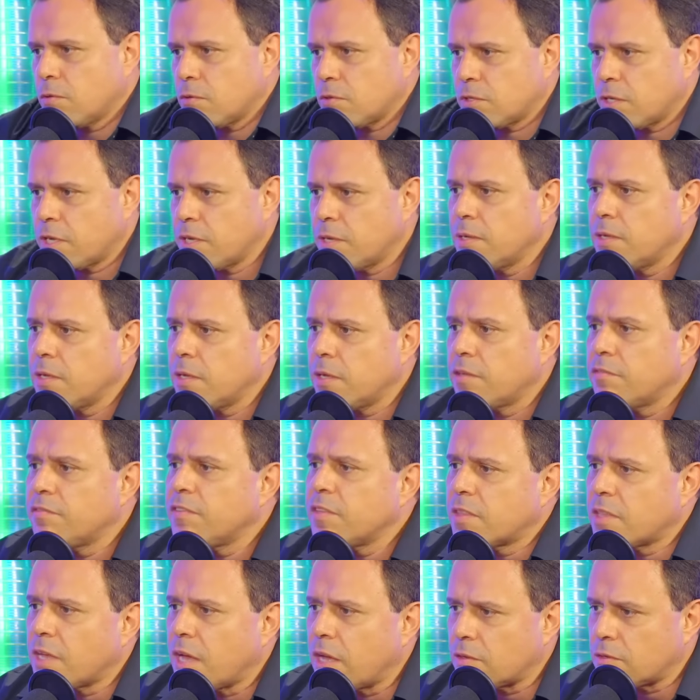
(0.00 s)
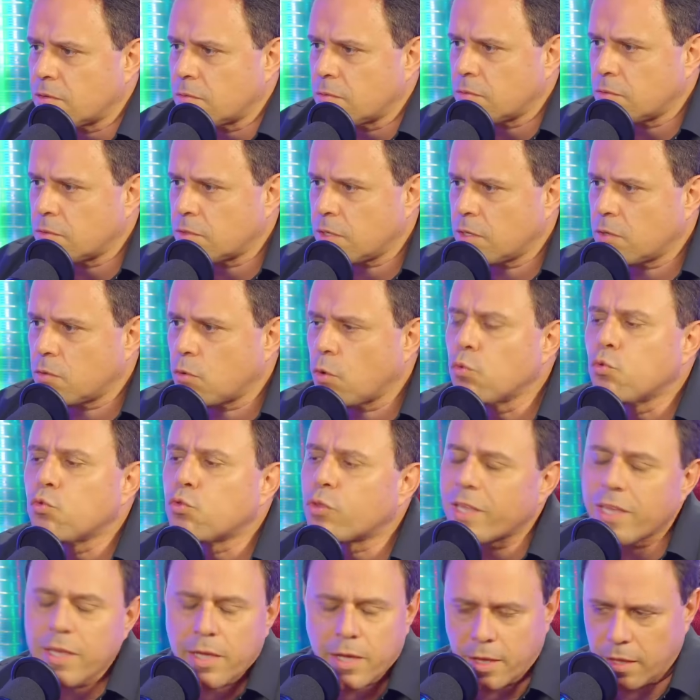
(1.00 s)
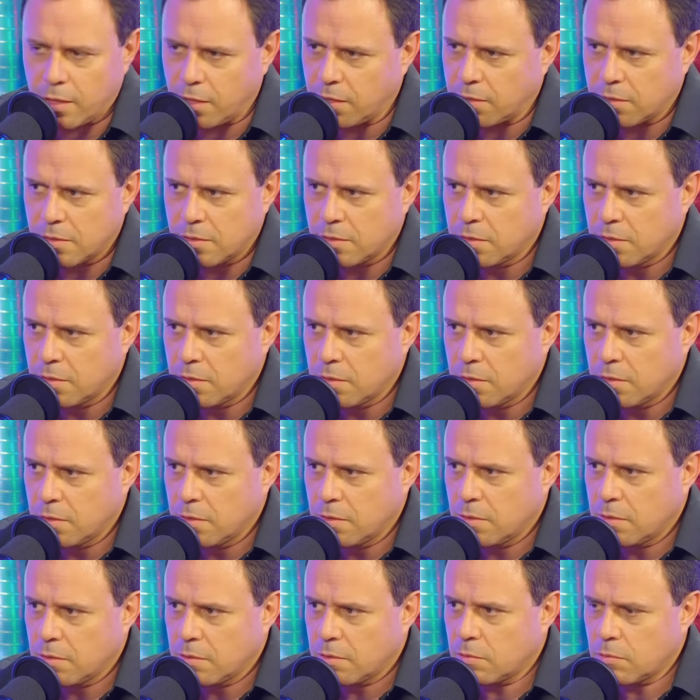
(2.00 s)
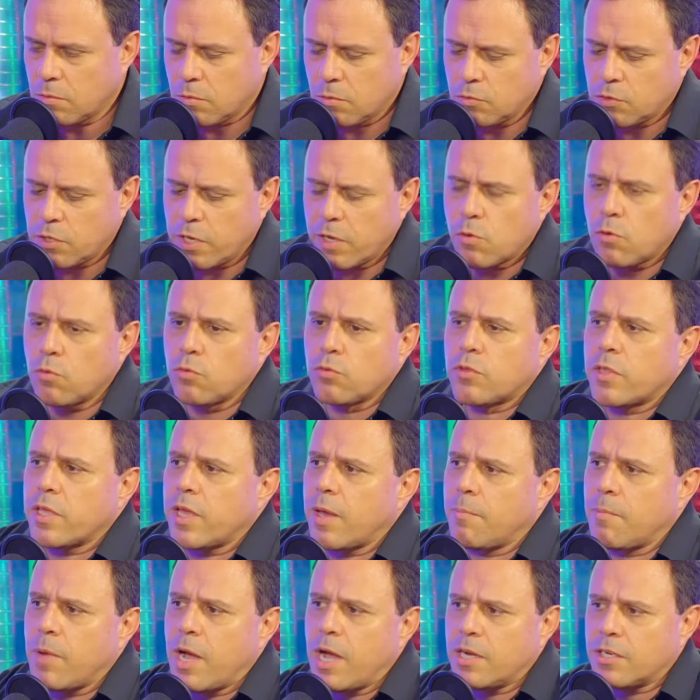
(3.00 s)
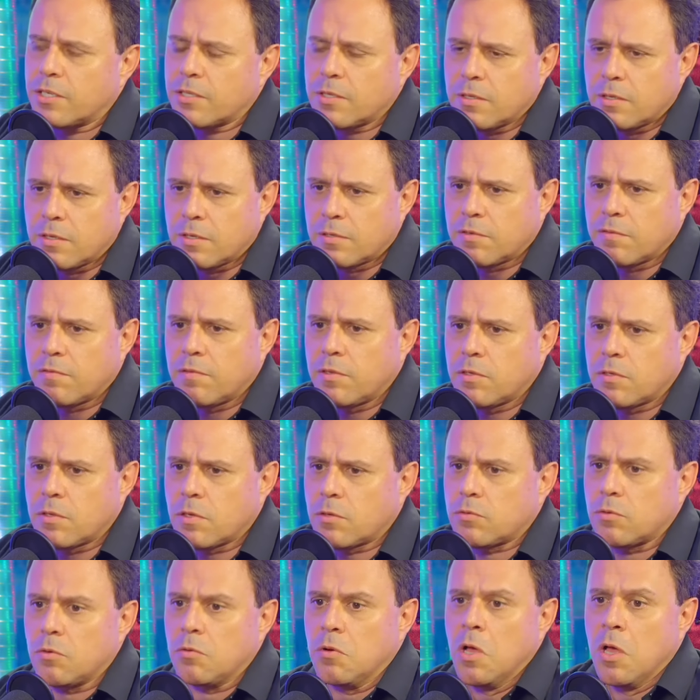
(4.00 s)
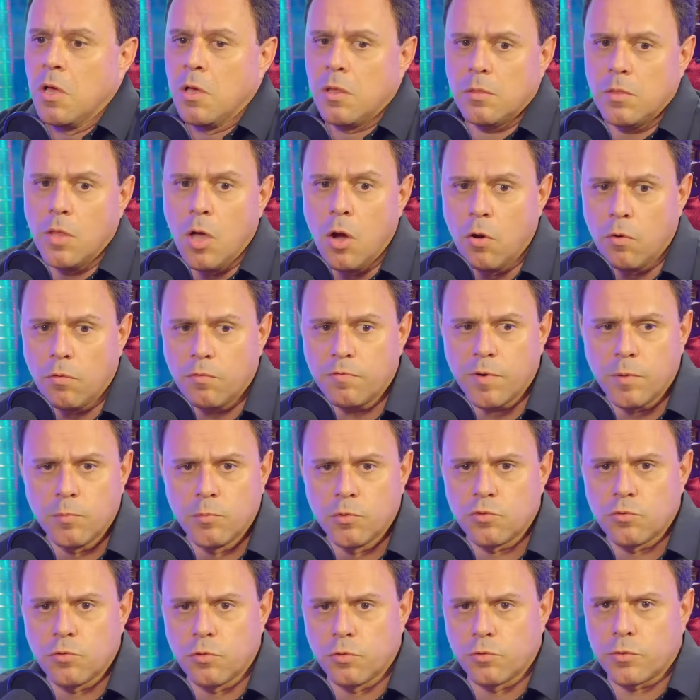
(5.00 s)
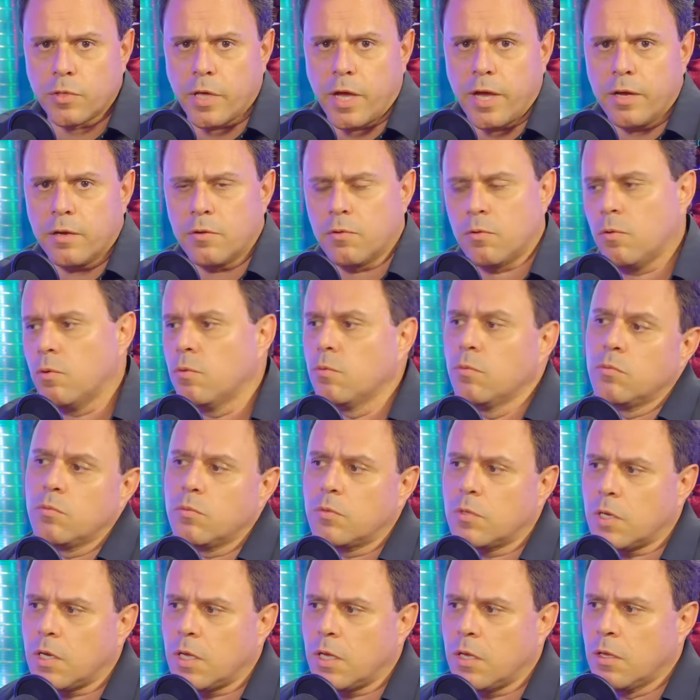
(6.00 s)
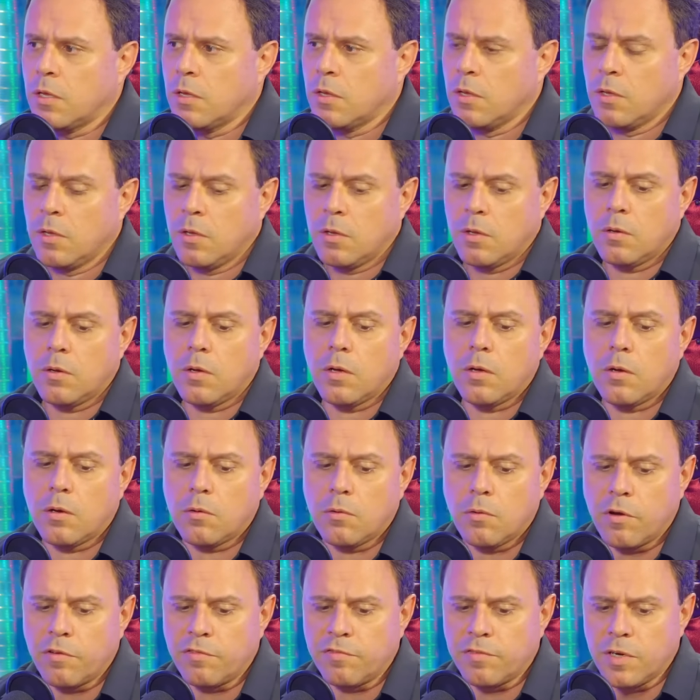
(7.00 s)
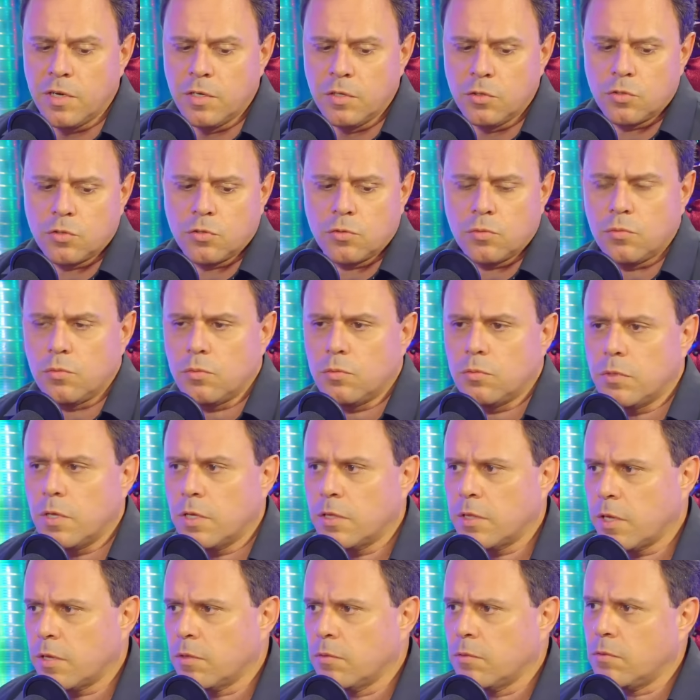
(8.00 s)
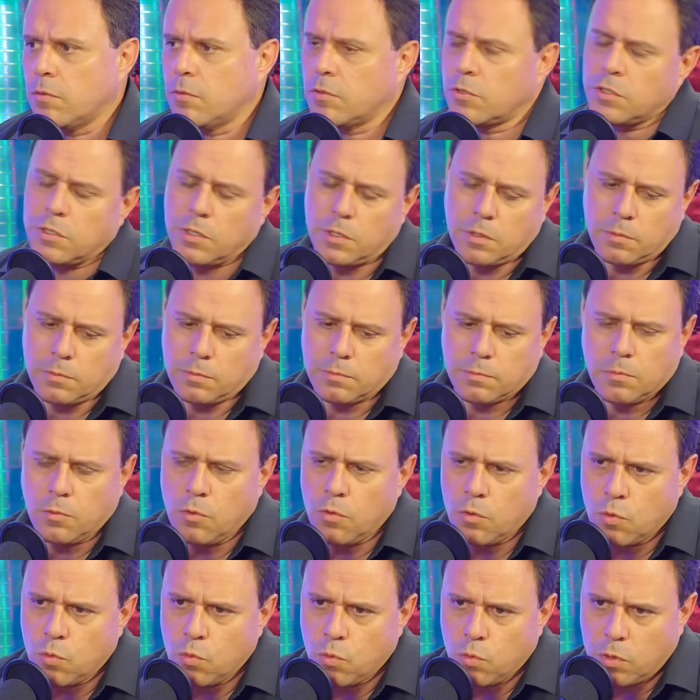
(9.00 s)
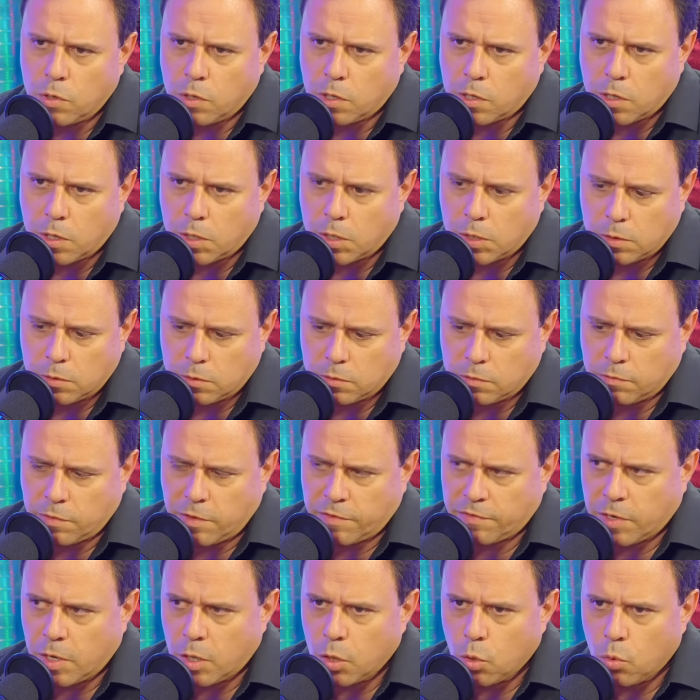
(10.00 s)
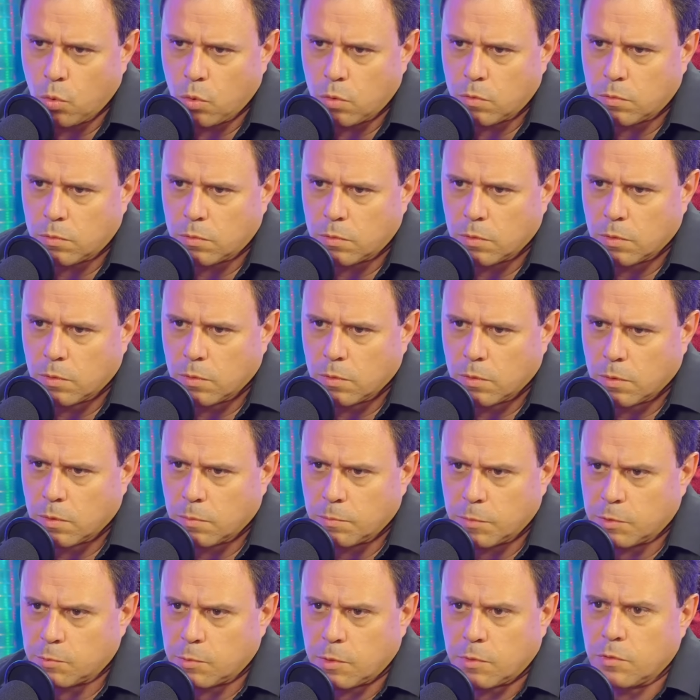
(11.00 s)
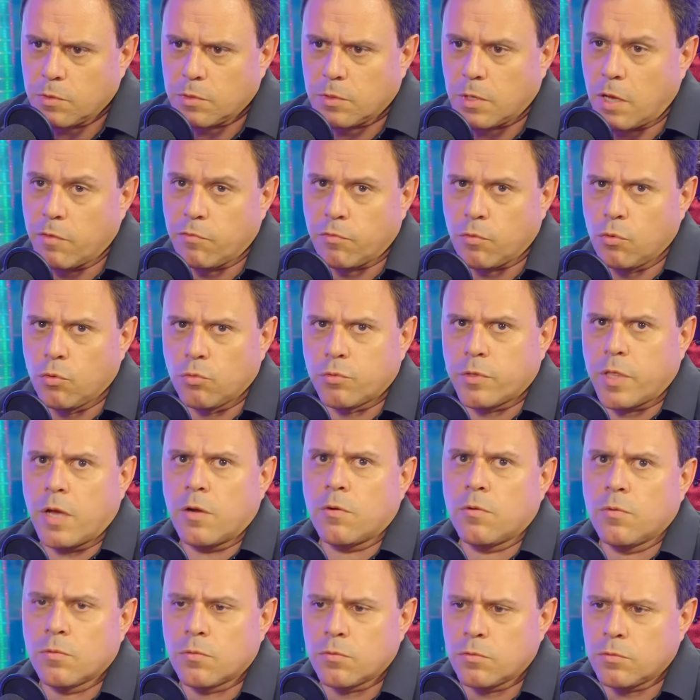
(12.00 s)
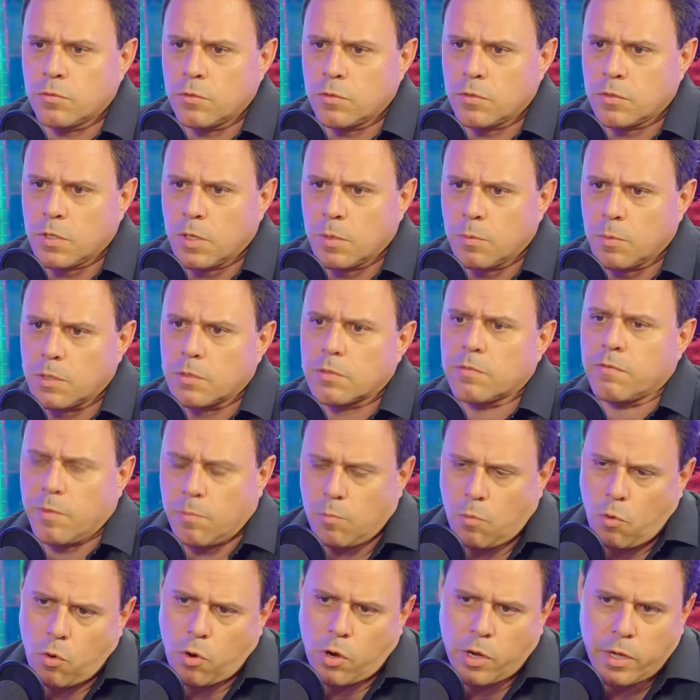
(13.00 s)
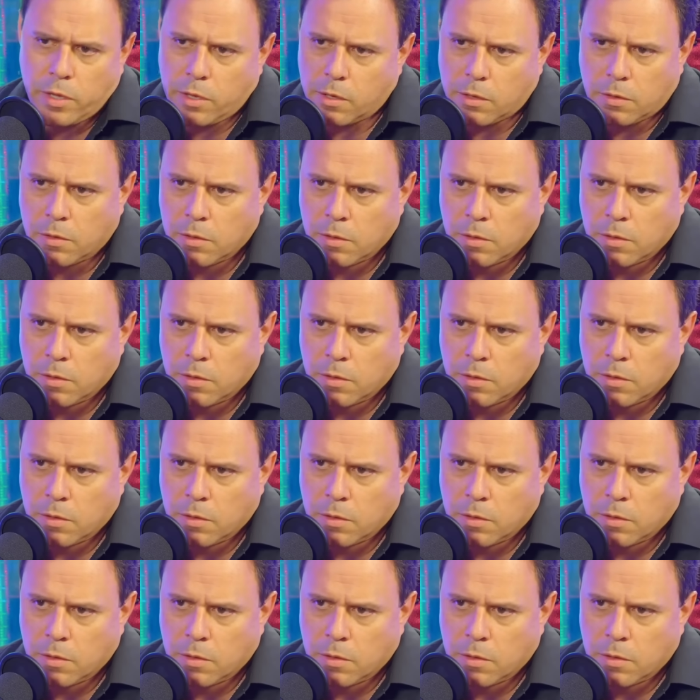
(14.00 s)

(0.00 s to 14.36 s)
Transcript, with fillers: consegue evitar, você não consegue conter ela. Ah, tá. Sim, não consegue conter frear. a marcha da civilização. Não, vamos lutar contra uh, o avanço da tecnologia. Loucura, cara. Você vai ficar louco. A mesma coisa, ah, vou lutar contra o sistema. Você vai morrer.